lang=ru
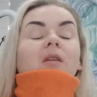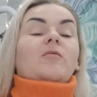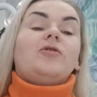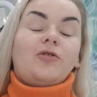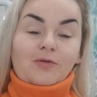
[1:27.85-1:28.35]

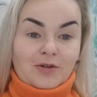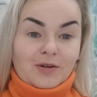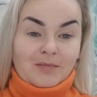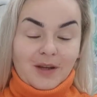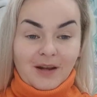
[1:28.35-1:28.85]

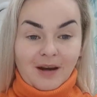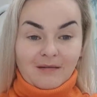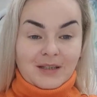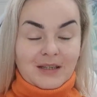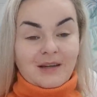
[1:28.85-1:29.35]
Очень-очень мне
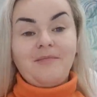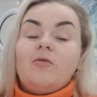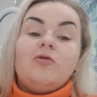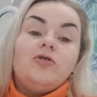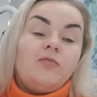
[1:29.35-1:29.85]
нравится.
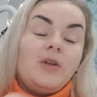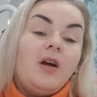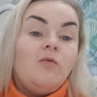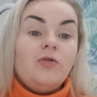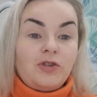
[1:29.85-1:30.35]
Кожа у
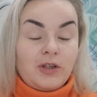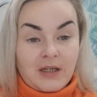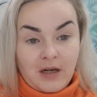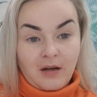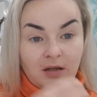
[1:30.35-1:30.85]
меня очень
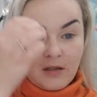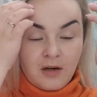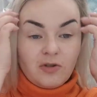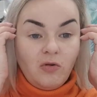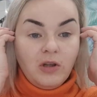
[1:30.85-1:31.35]
сильно
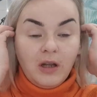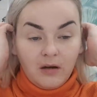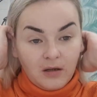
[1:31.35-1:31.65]
раздраженная.